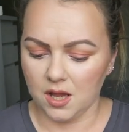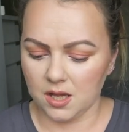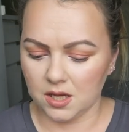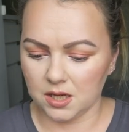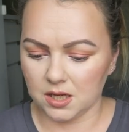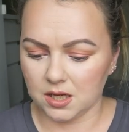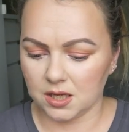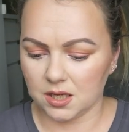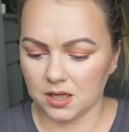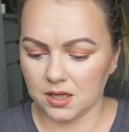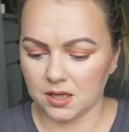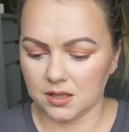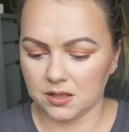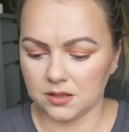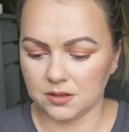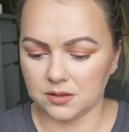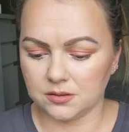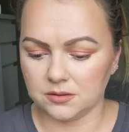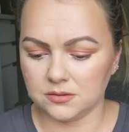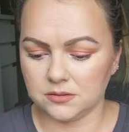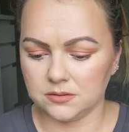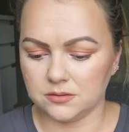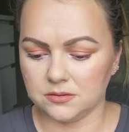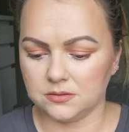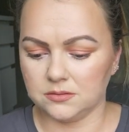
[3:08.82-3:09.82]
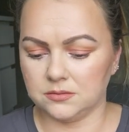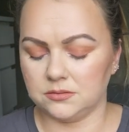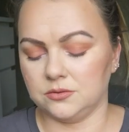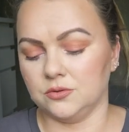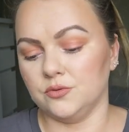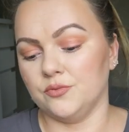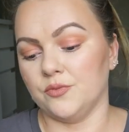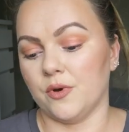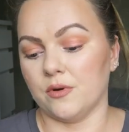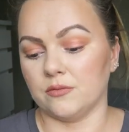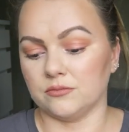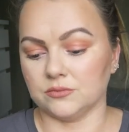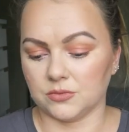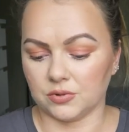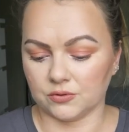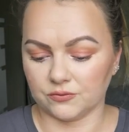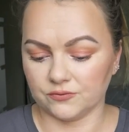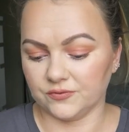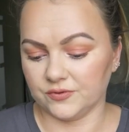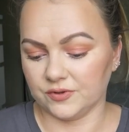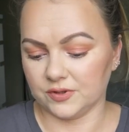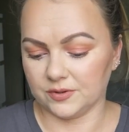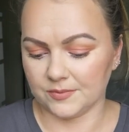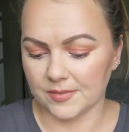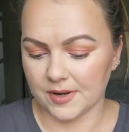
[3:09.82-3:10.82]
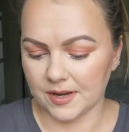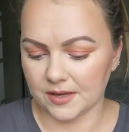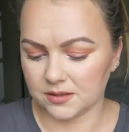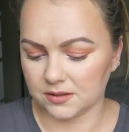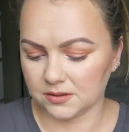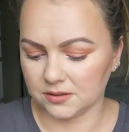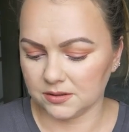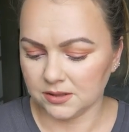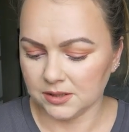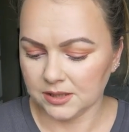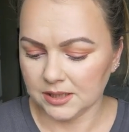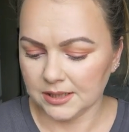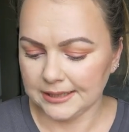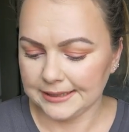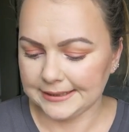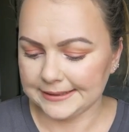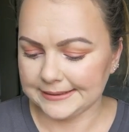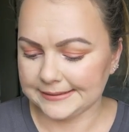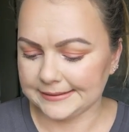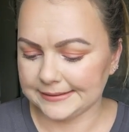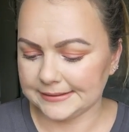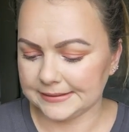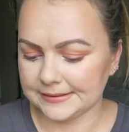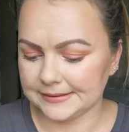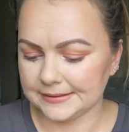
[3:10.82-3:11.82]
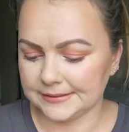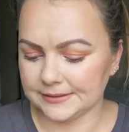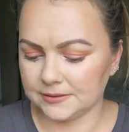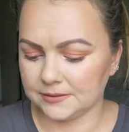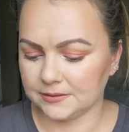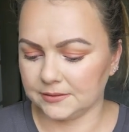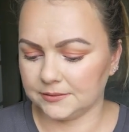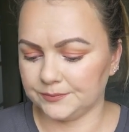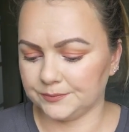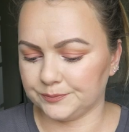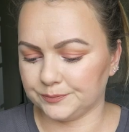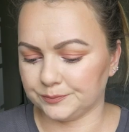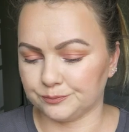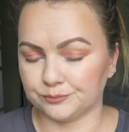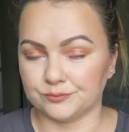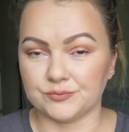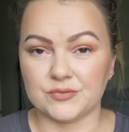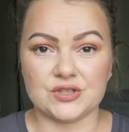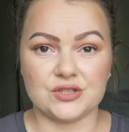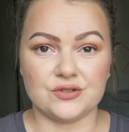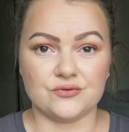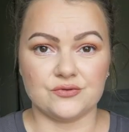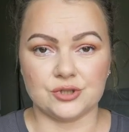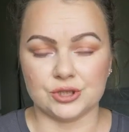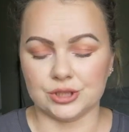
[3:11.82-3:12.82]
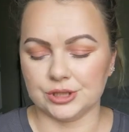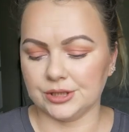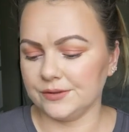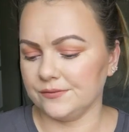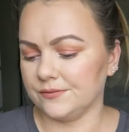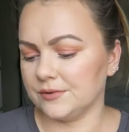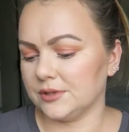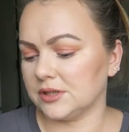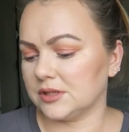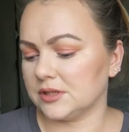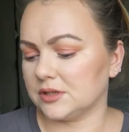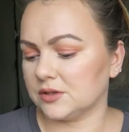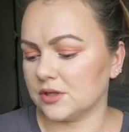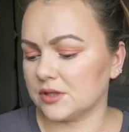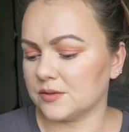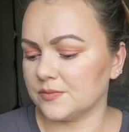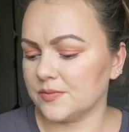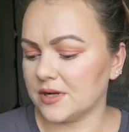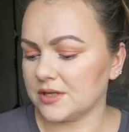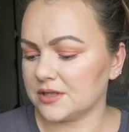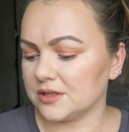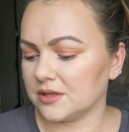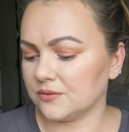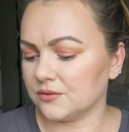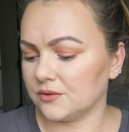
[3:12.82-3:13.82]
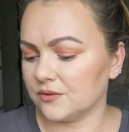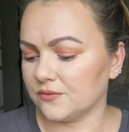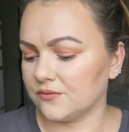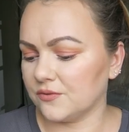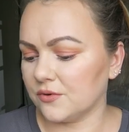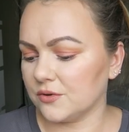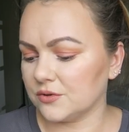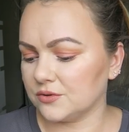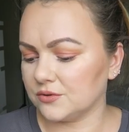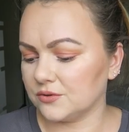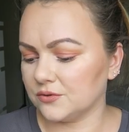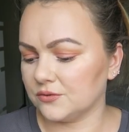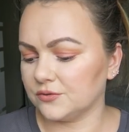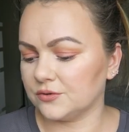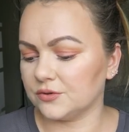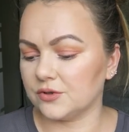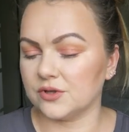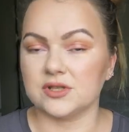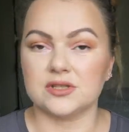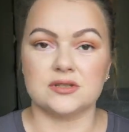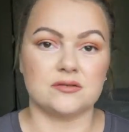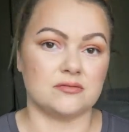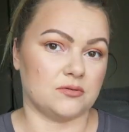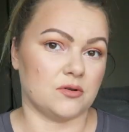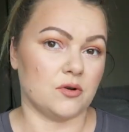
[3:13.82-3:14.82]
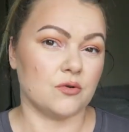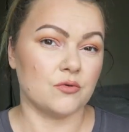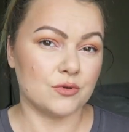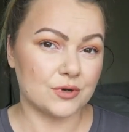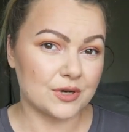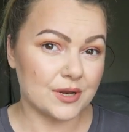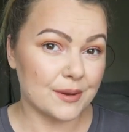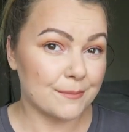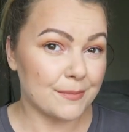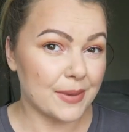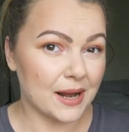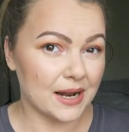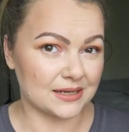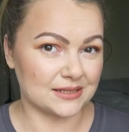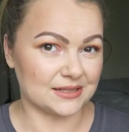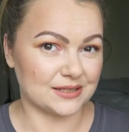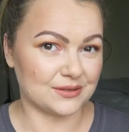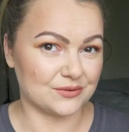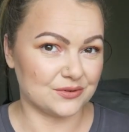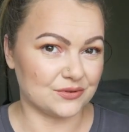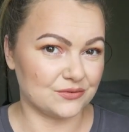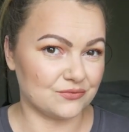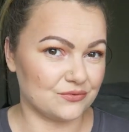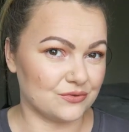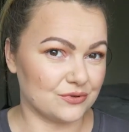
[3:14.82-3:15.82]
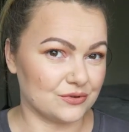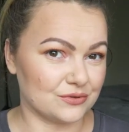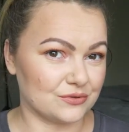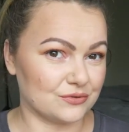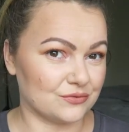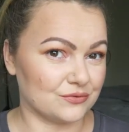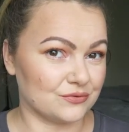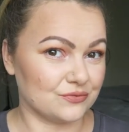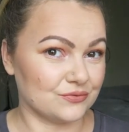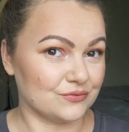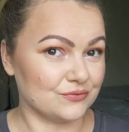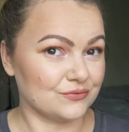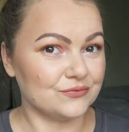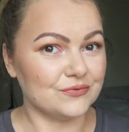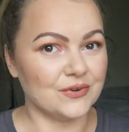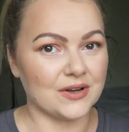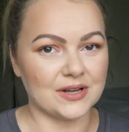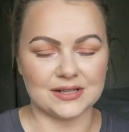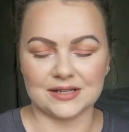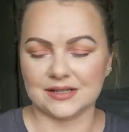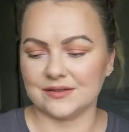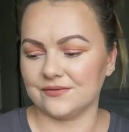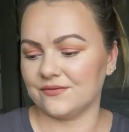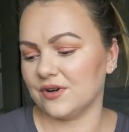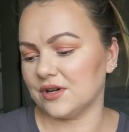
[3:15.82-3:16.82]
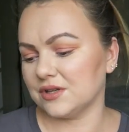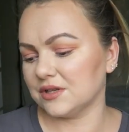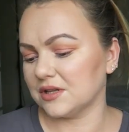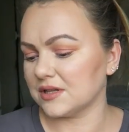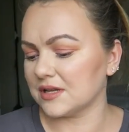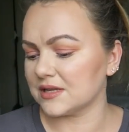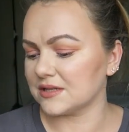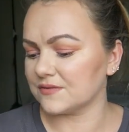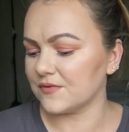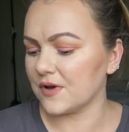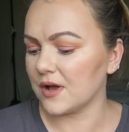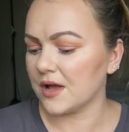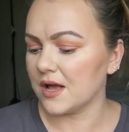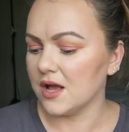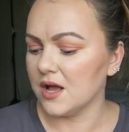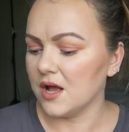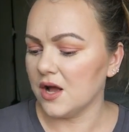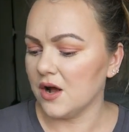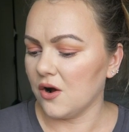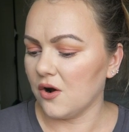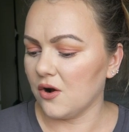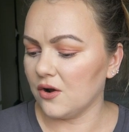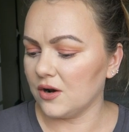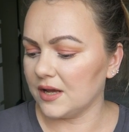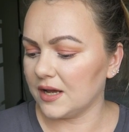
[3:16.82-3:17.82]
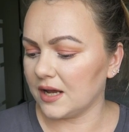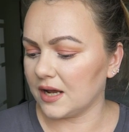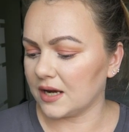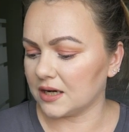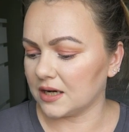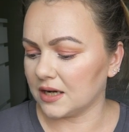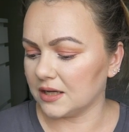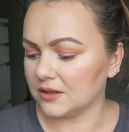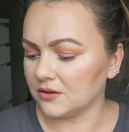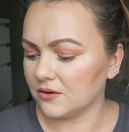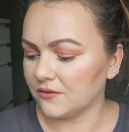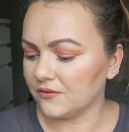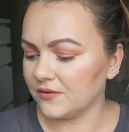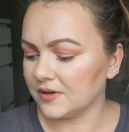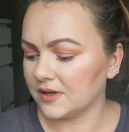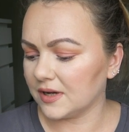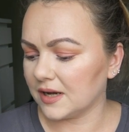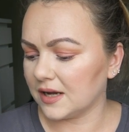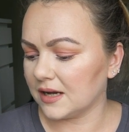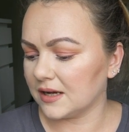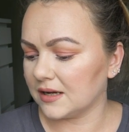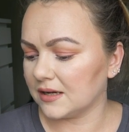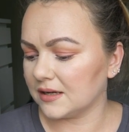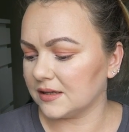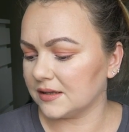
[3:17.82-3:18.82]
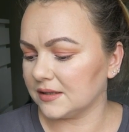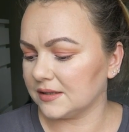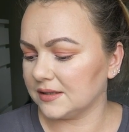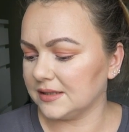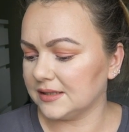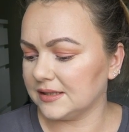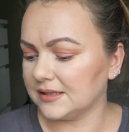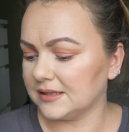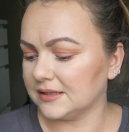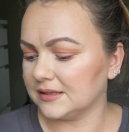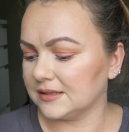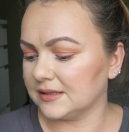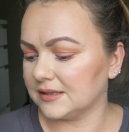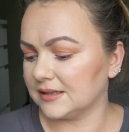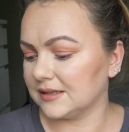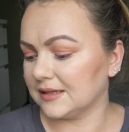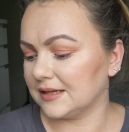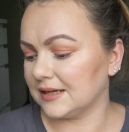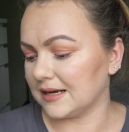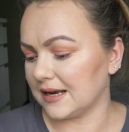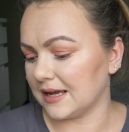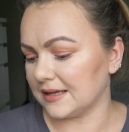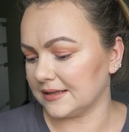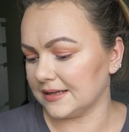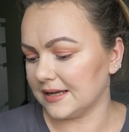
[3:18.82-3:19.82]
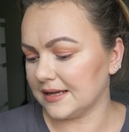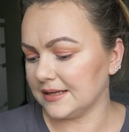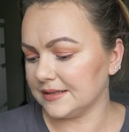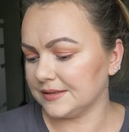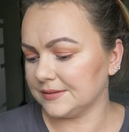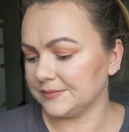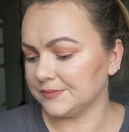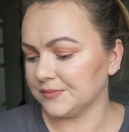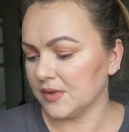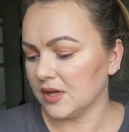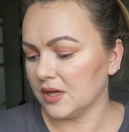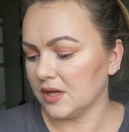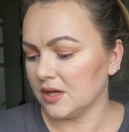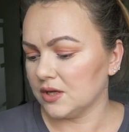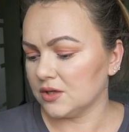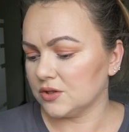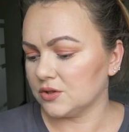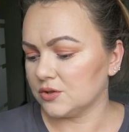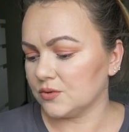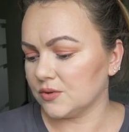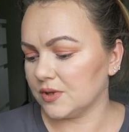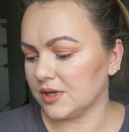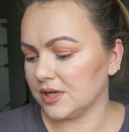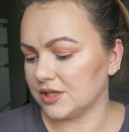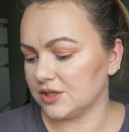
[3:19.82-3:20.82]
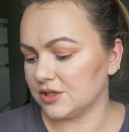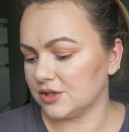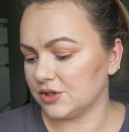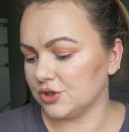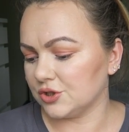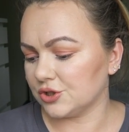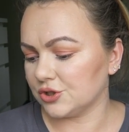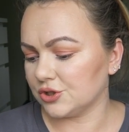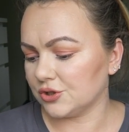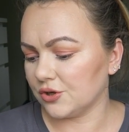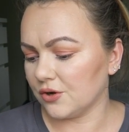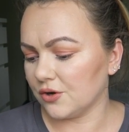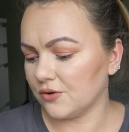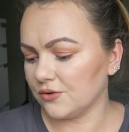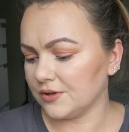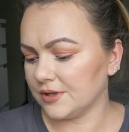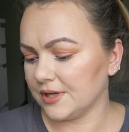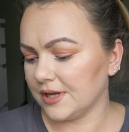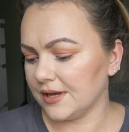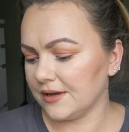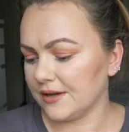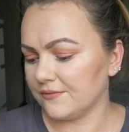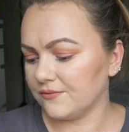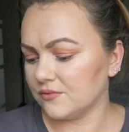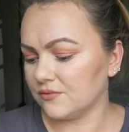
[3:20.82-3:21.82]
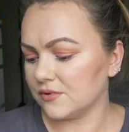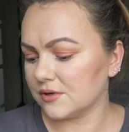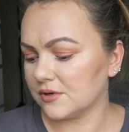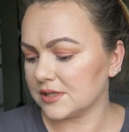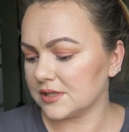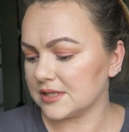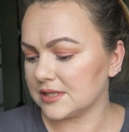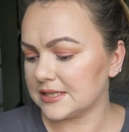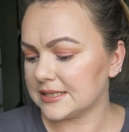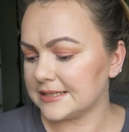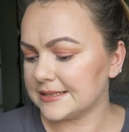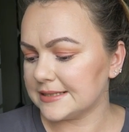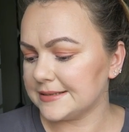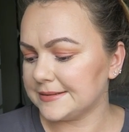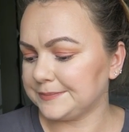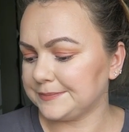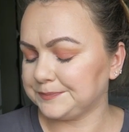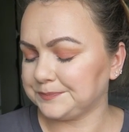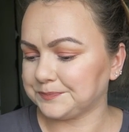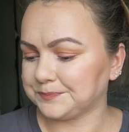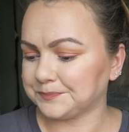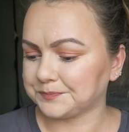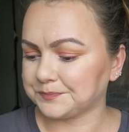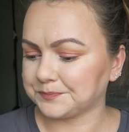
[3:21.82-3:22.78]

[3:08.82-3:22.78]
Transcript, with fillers: e, lubią tą firmę e, mm, dziewczyny, więc to jest balsam do włosów, to jest ogólnie balsam do włosów, Fajnie, fajna nazwa, olej arganowy a, i granat, suche i zniszczone włosy,